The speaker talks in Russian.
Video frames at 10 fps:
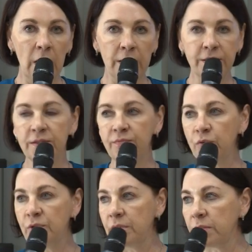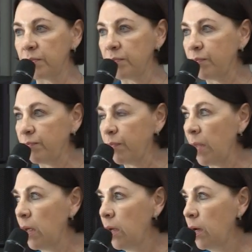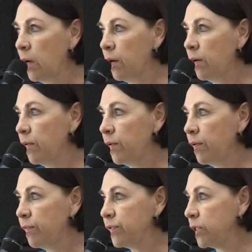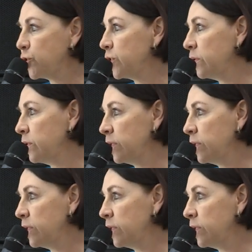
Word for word: И сегодня в наше,